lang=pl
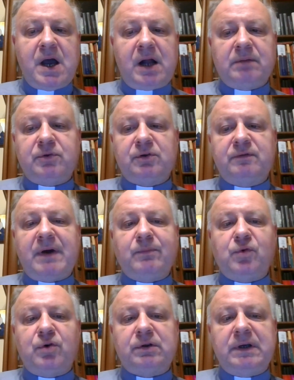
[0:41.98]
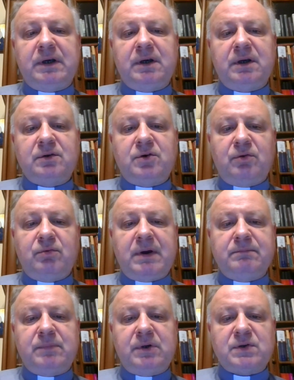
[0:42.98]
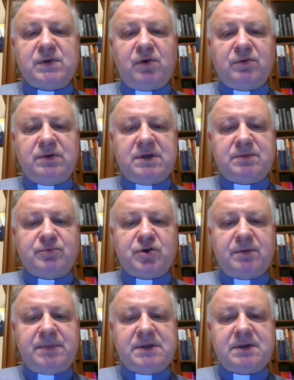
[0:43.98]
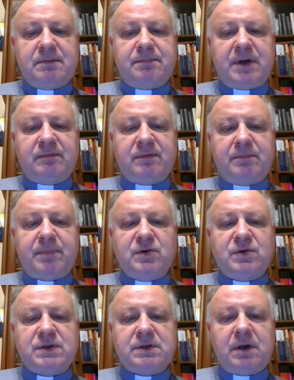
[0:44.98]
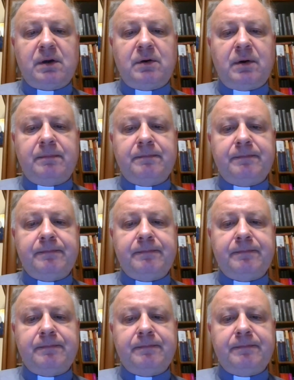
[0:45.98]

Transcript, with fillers: albo dwa młode gołębie zgodnie z przepisem prawa pańskiego.